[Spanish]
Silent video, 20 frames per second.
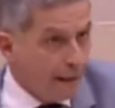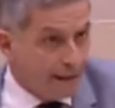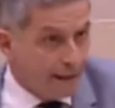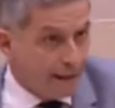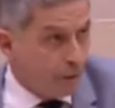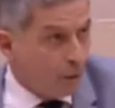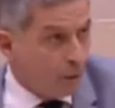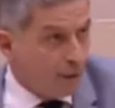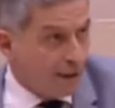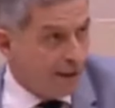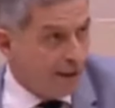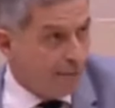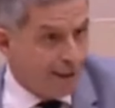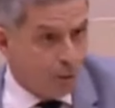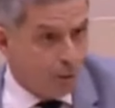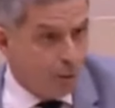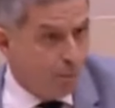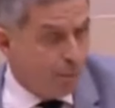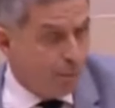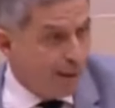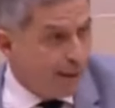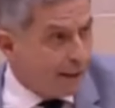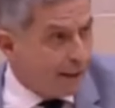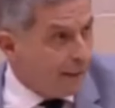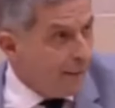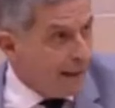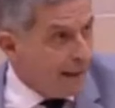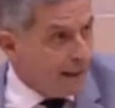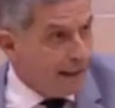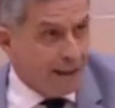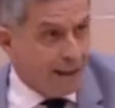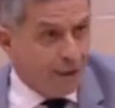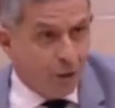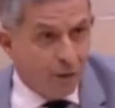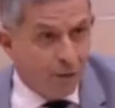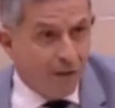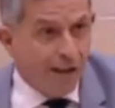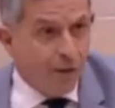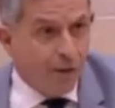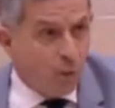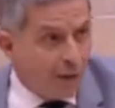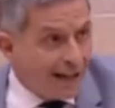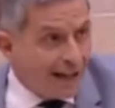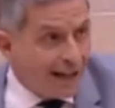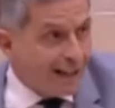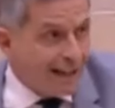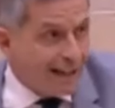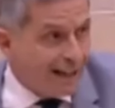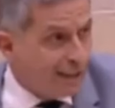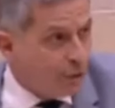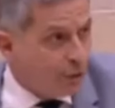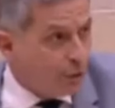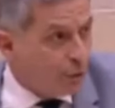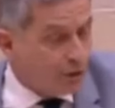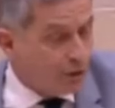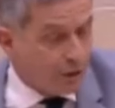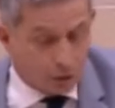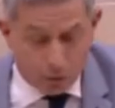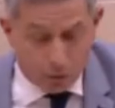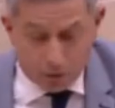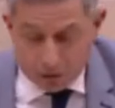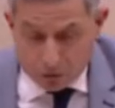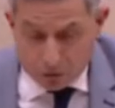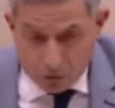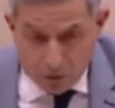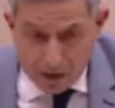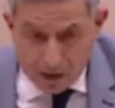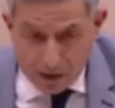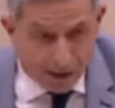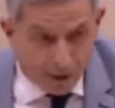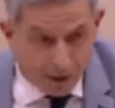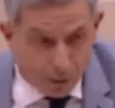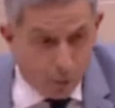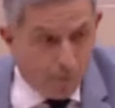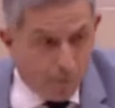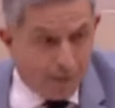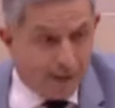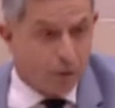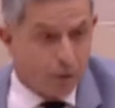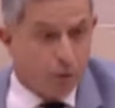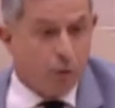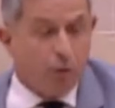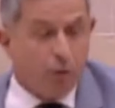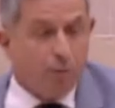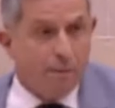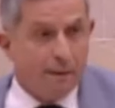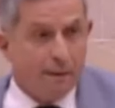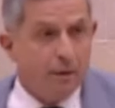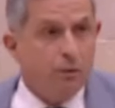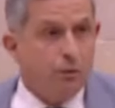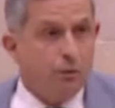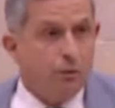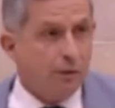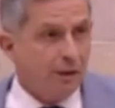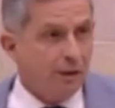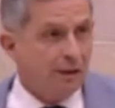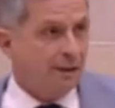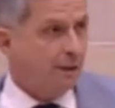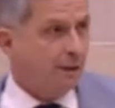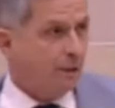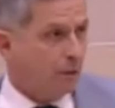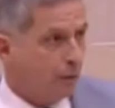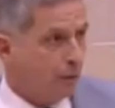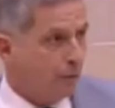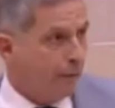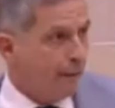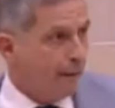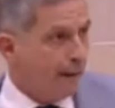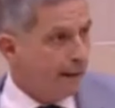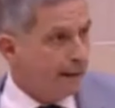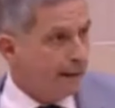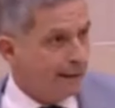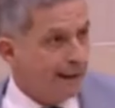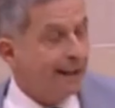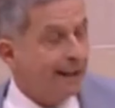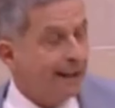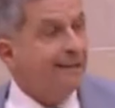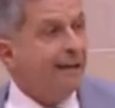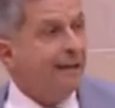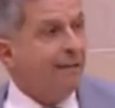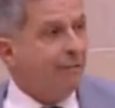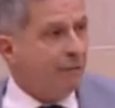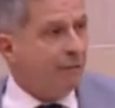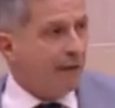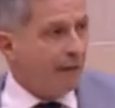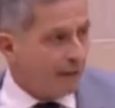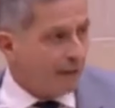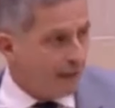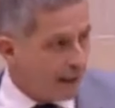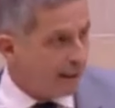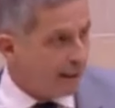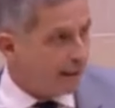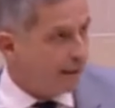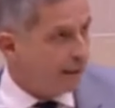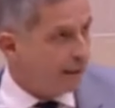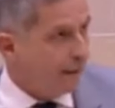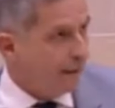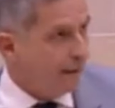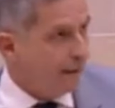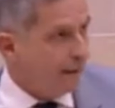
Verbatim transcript: Yo creo que se va a cumplir y no da lugar eso si se lo estudian a ningún braco complejo turístico. Dejen de enfandar.